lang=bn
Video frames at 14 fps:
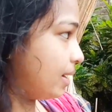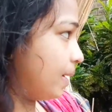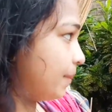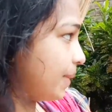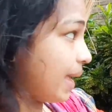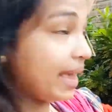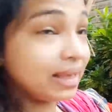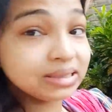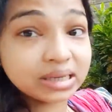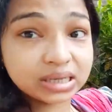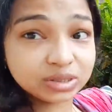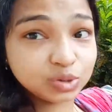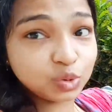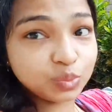আমি এই
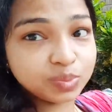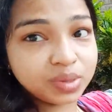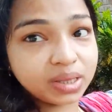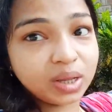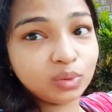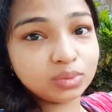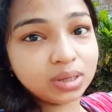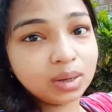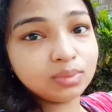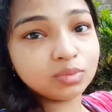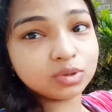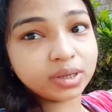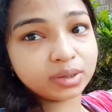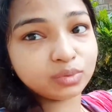জাস্ট ঘুম থেকে উঠলাম
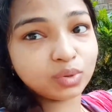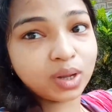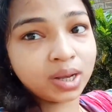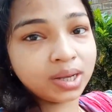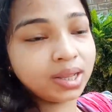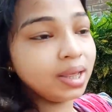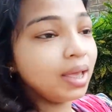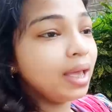উঠে একটুখানি